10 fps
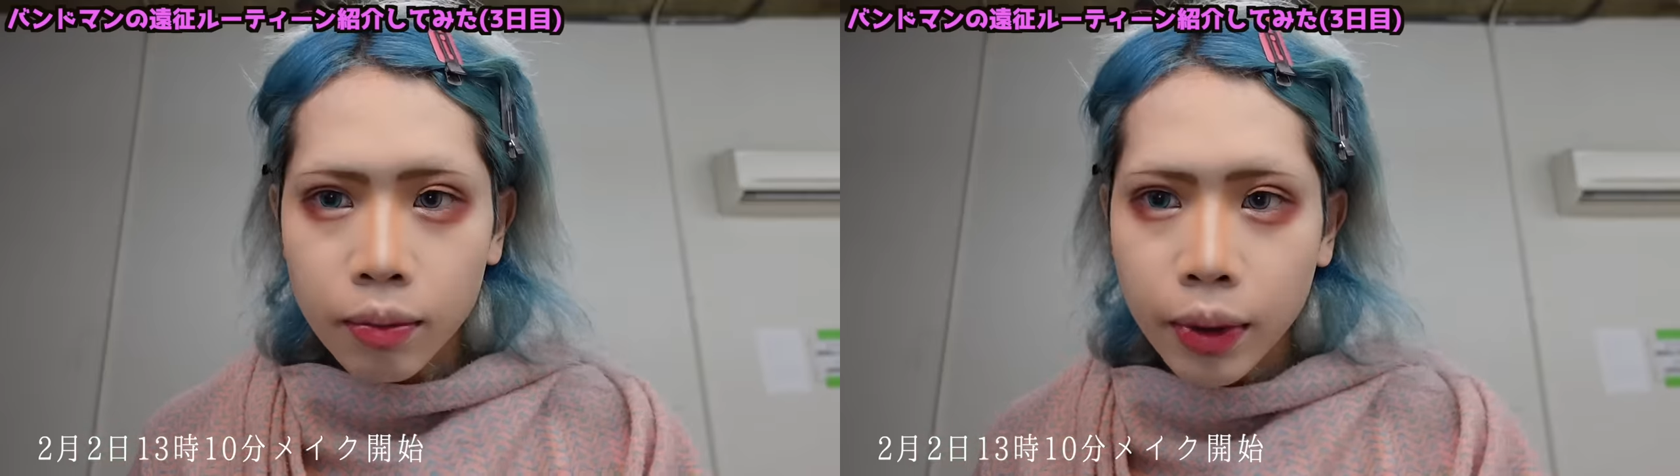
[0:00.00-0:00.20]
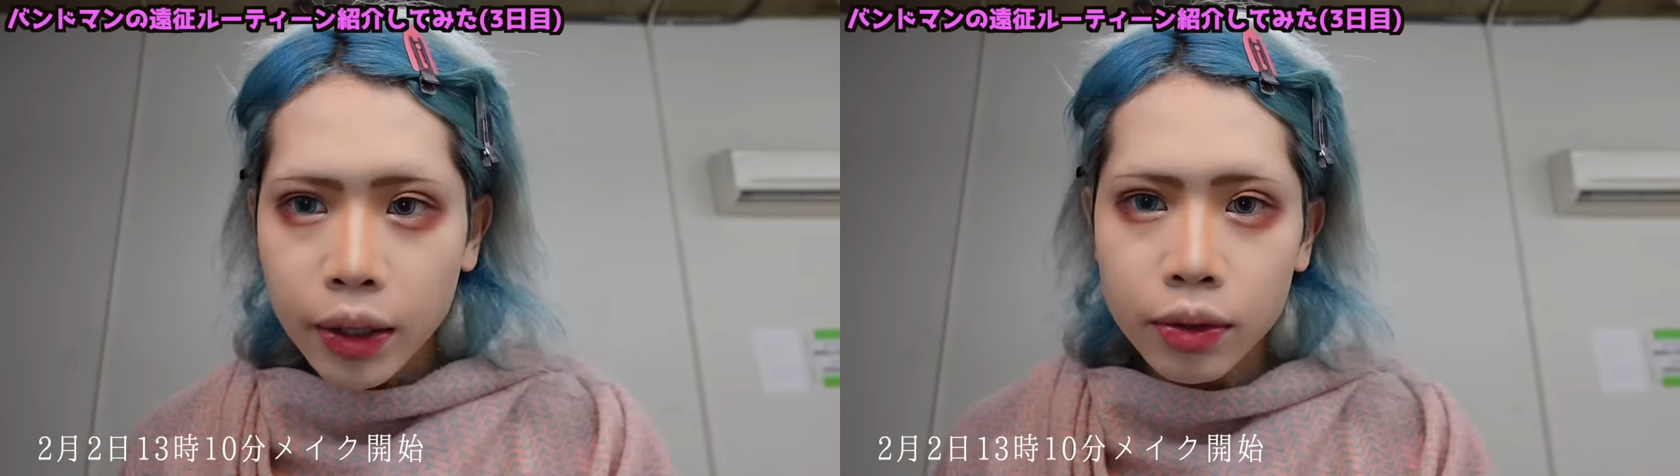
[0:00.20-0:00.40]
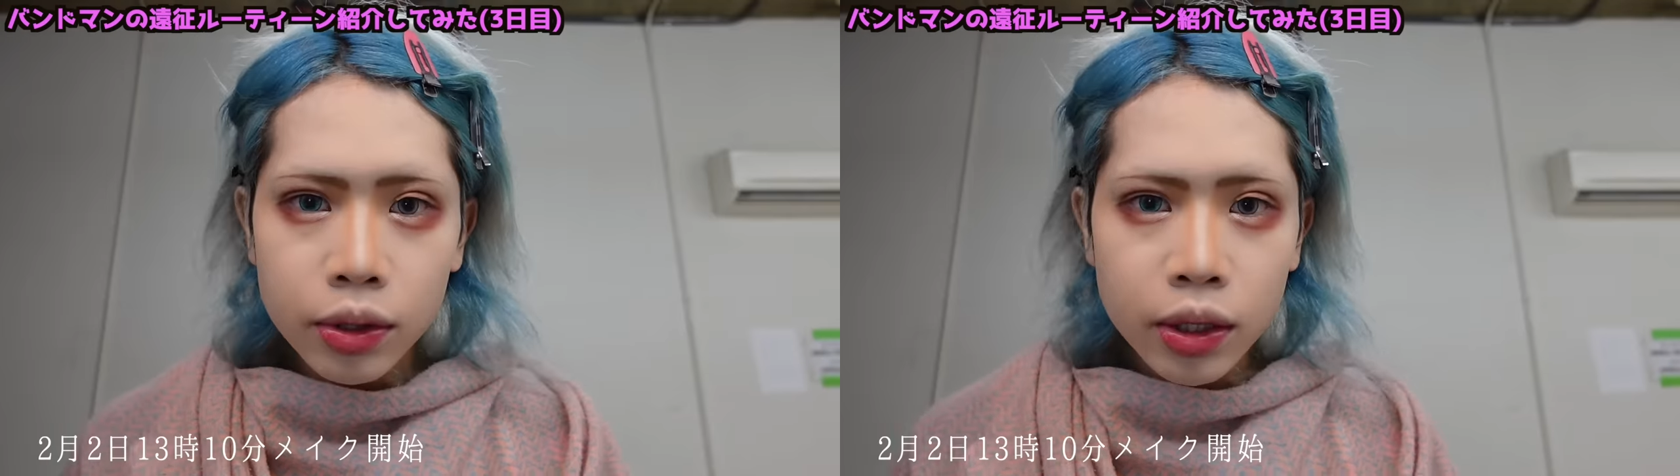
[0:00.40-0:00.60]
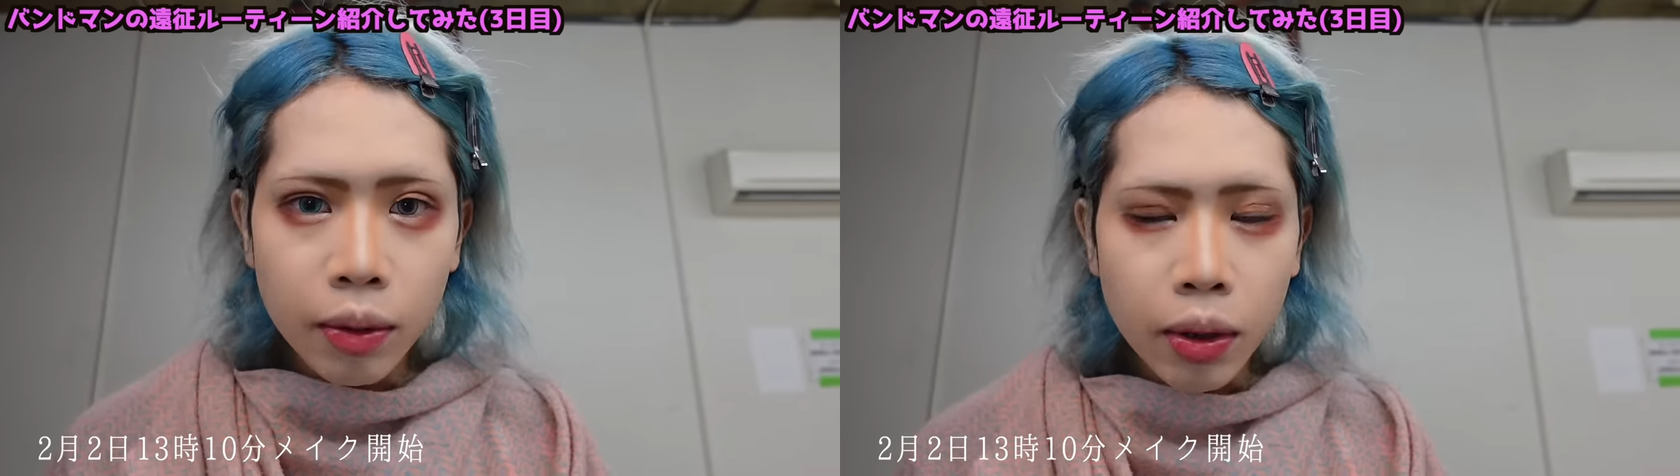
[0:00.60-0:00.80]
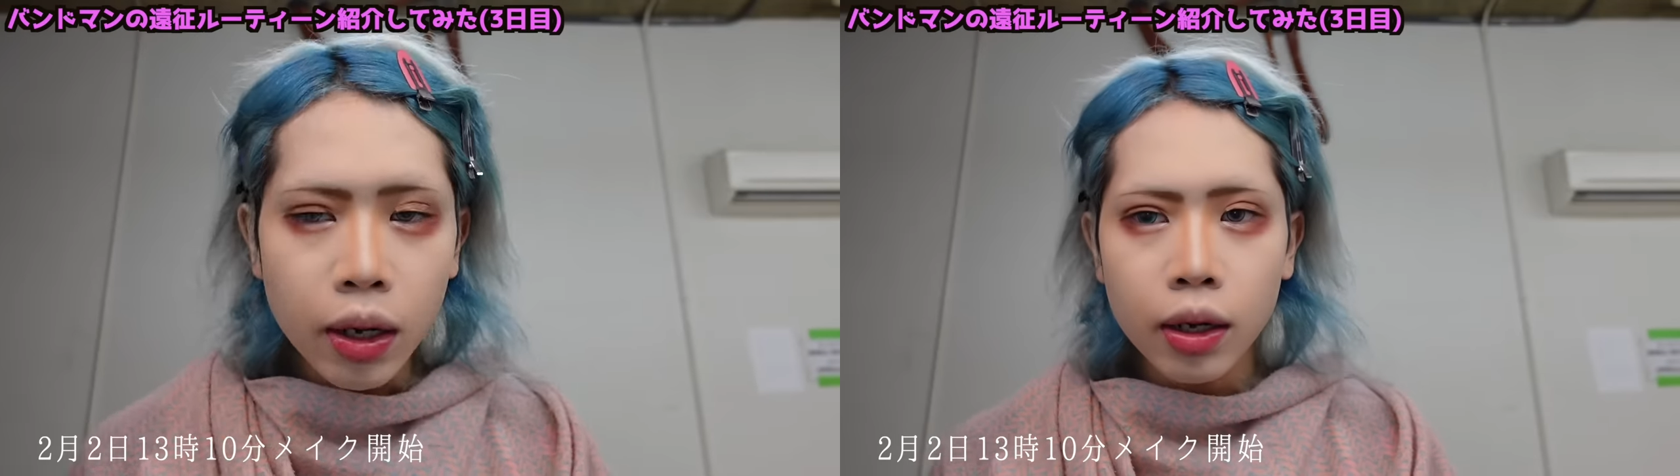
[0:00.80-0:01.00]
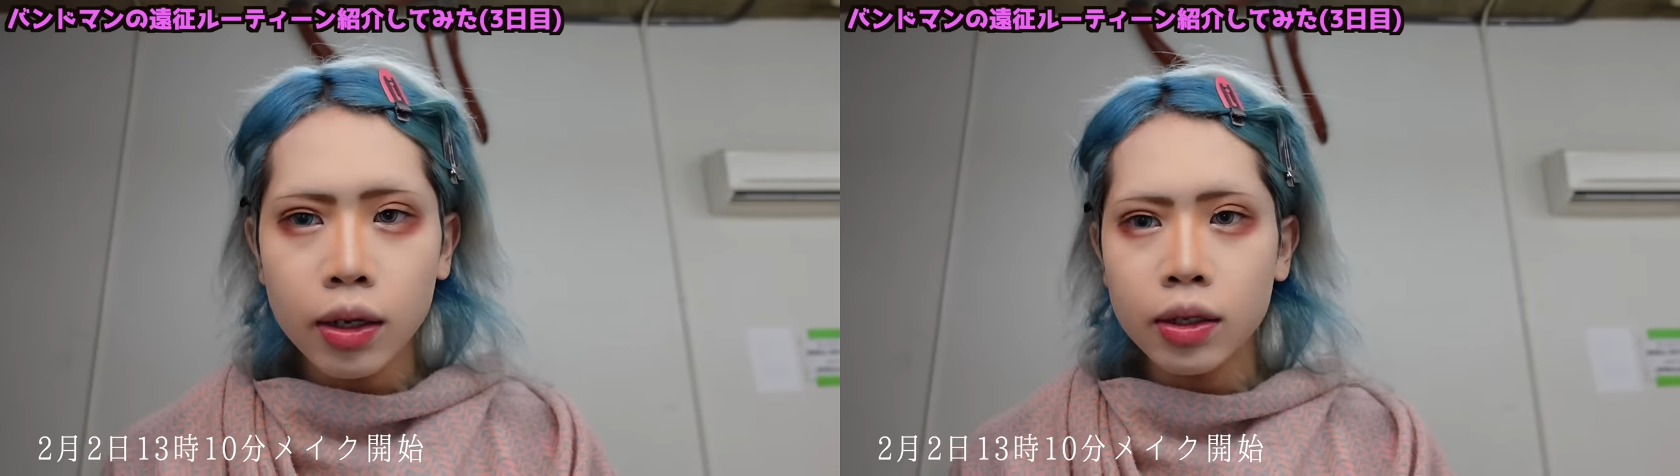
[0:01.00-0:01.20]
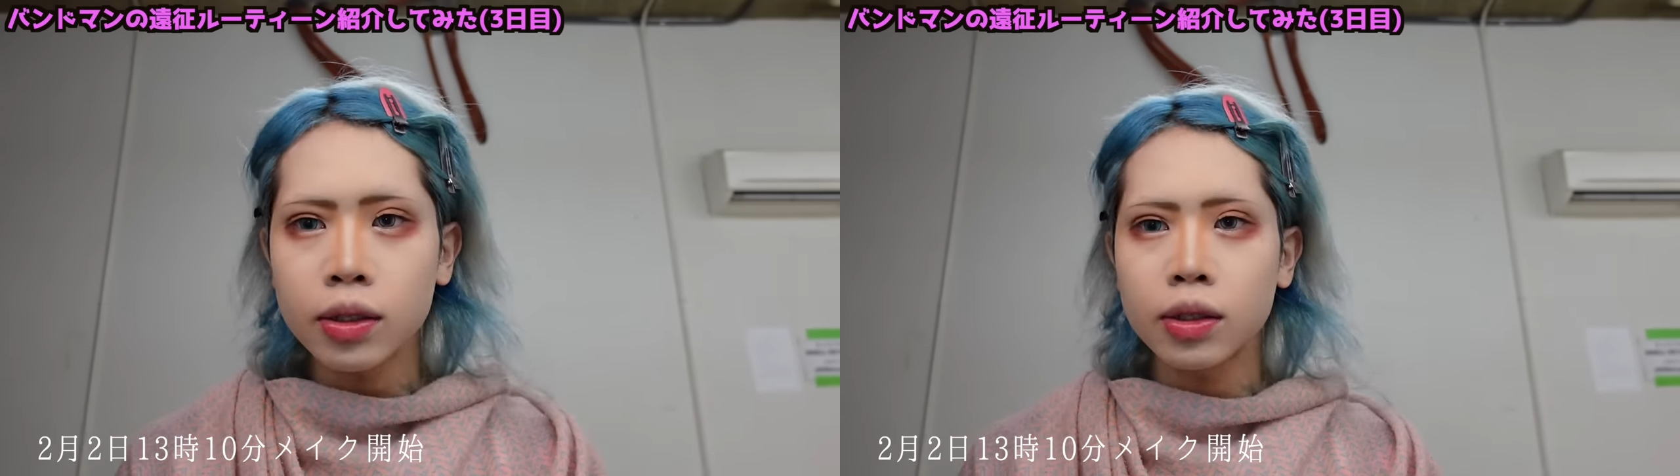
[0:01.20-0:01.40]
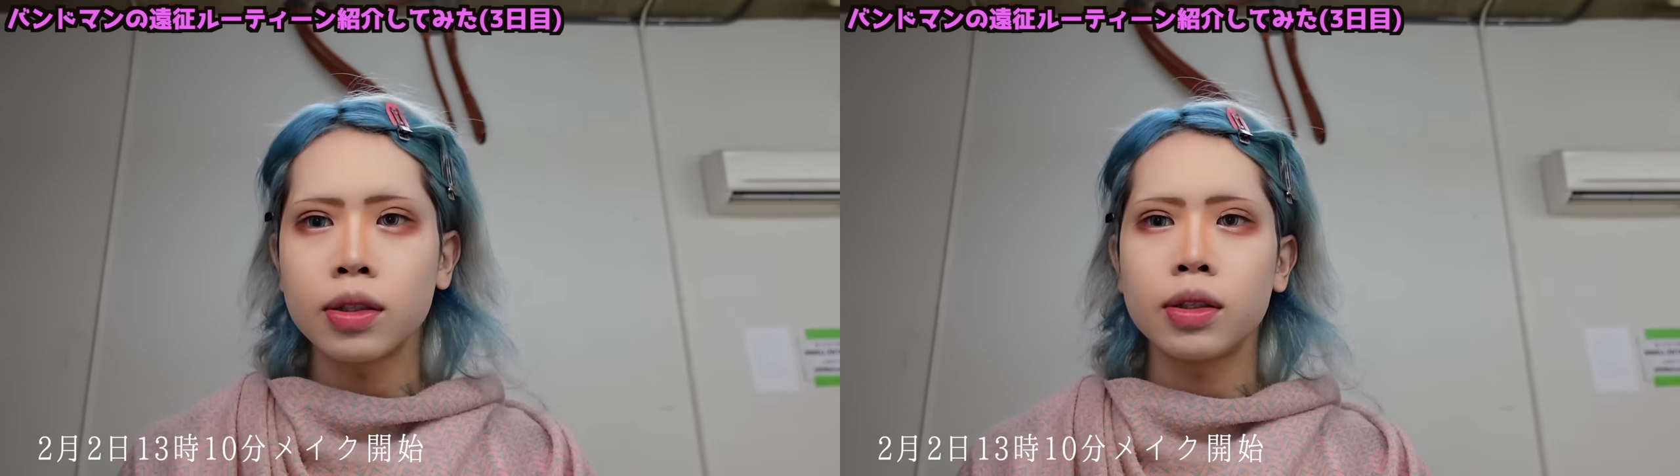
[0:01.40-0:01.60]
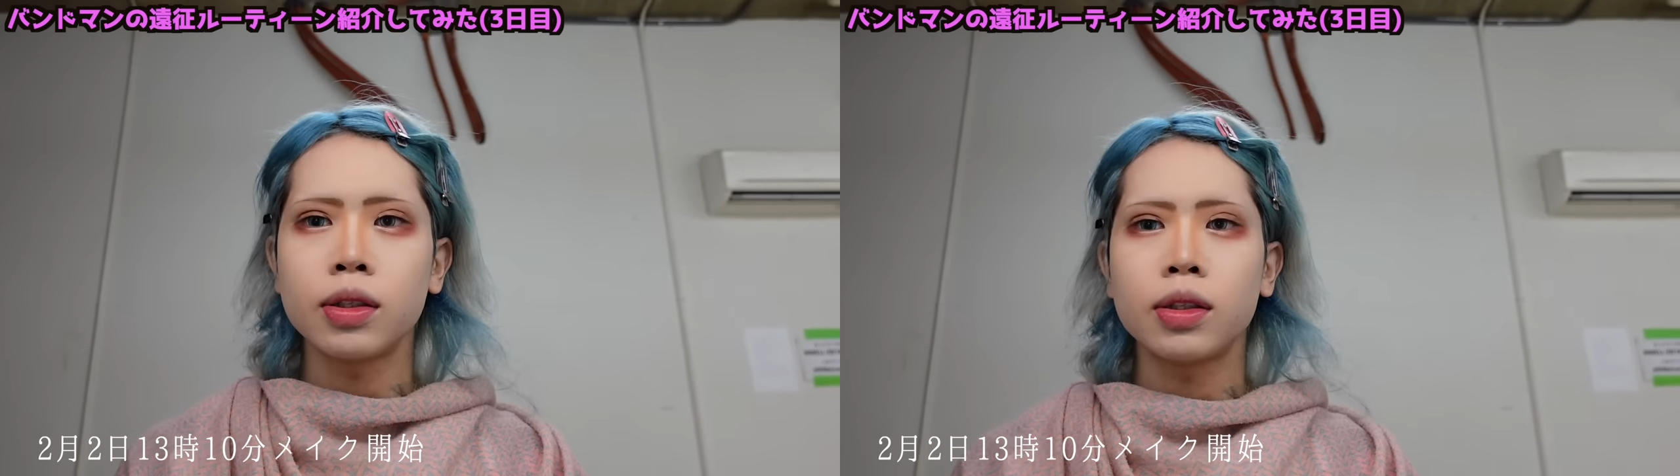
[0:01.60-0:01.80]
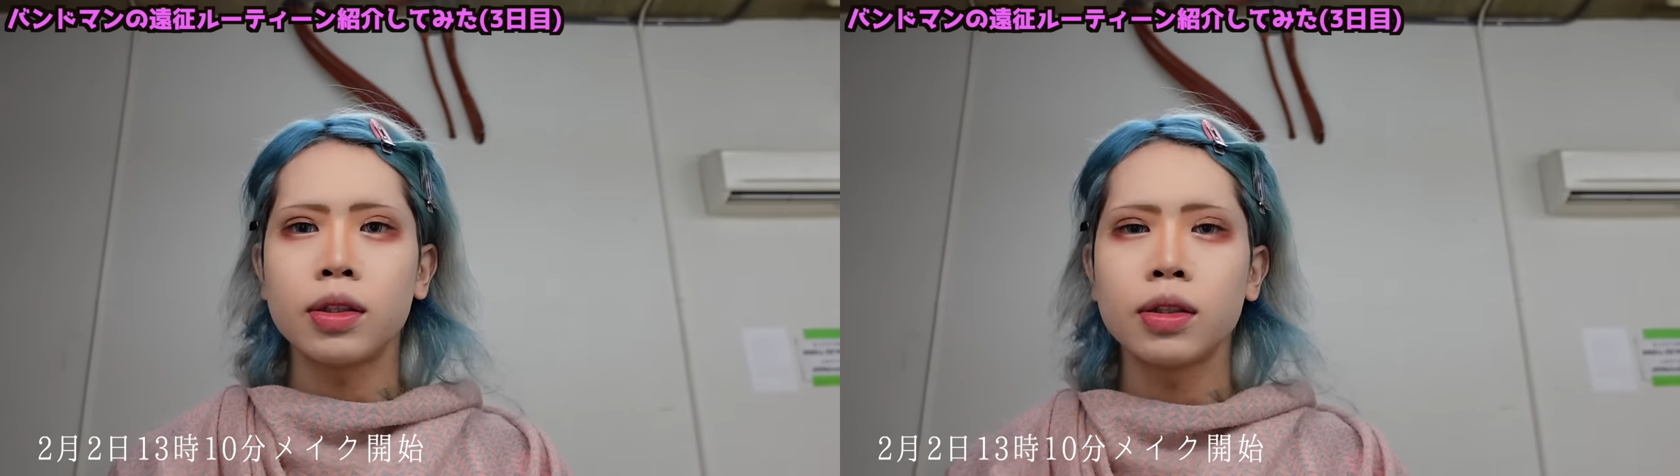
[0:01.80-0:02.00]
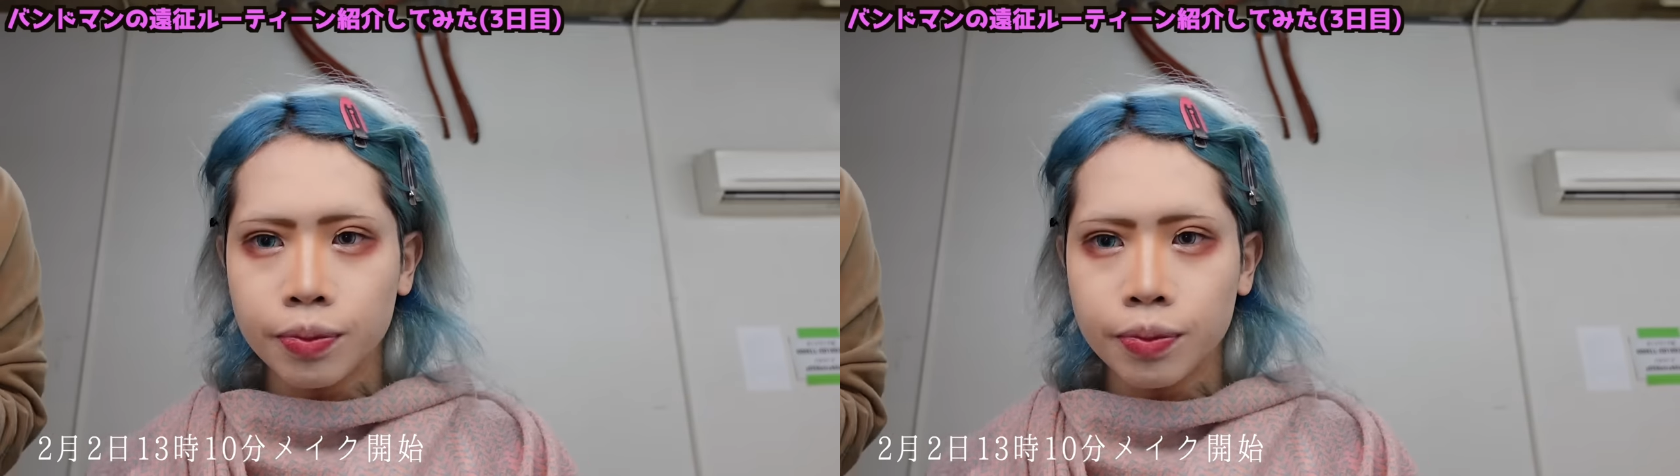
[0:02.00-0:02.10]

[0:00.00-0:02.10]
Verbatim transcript: メイクしてます